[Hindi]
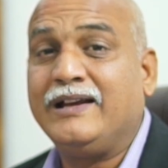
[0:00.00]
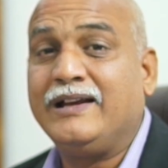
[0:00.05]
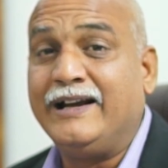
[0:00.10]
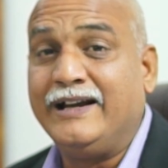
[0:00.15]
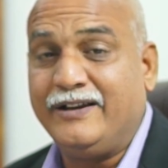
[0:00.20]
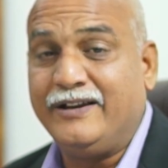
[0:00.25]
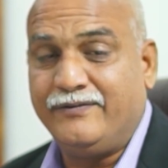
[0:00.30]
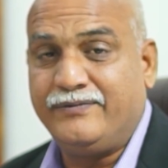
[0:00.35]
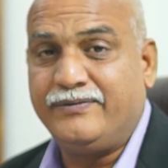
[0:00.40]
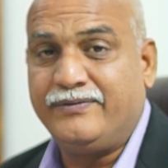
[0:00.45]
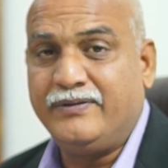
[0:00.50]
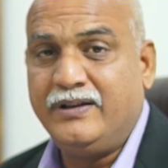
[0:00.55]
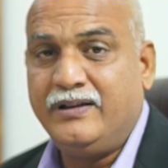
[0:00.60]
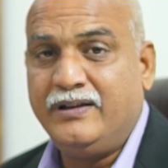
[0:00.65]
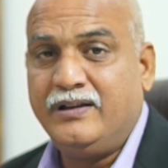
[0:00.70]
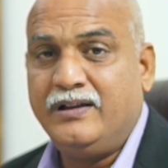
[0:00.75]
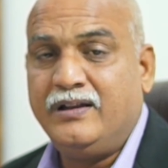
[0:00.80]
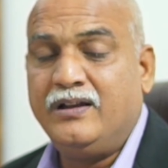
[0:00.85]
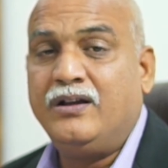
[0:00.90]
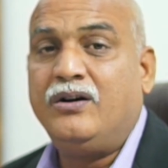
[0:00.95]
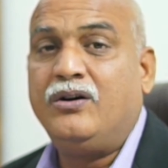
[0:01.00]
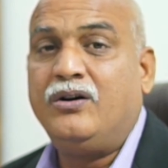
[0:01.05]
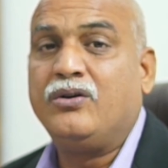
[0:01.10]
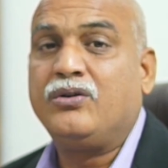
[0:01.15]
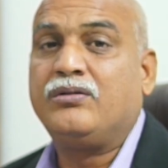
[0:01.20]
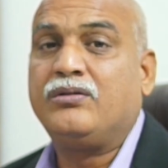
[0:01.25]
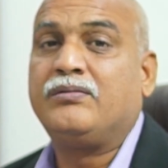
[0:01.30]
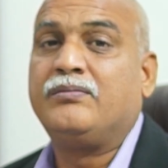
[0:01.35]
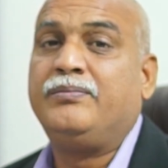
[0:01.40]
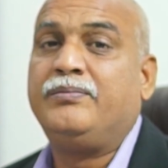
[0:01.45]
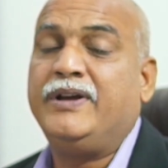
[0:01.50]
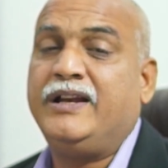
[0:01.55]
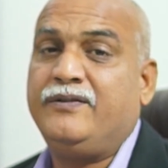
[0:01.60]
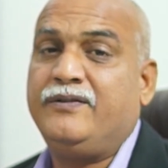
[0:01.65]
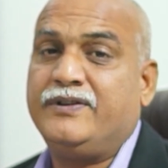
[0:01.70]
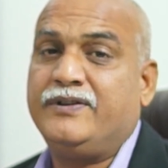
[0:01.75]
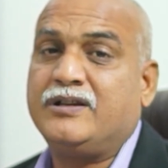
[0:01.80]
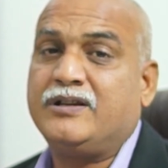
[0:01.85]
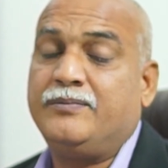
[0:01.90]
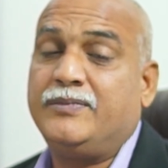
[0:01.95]
नेगेटिव और
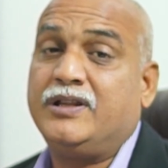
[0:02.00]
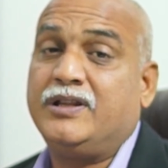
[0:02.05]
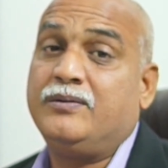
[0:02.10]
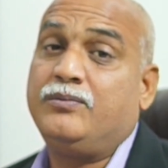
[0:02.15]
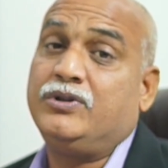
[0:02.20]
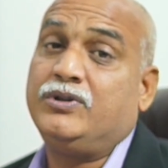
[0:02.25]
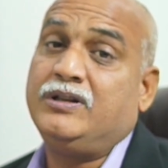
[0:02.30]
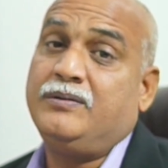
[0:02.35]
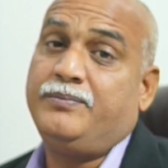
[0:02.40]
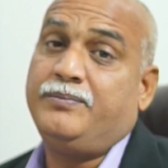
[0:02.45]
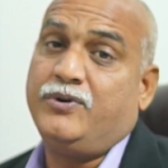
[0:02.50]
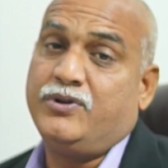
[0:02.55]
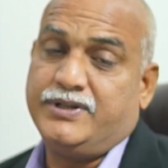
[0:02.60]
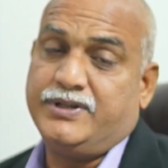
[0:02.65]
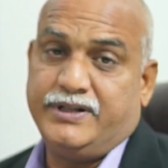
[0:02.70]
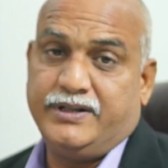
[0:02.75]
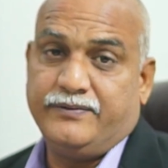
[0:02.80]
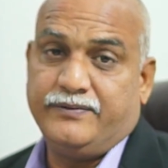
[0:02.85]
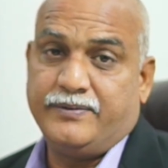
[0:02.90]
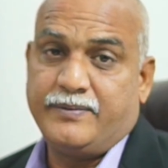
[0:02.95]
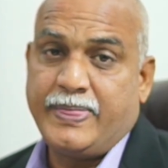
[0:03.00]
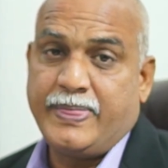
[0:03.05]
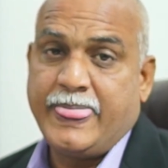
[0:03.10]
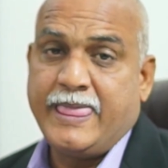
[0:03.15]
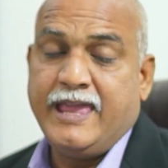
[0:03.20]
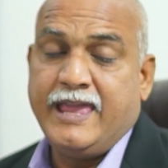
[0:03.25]
बेनिफिट का मतलब होता है पॉजिटिव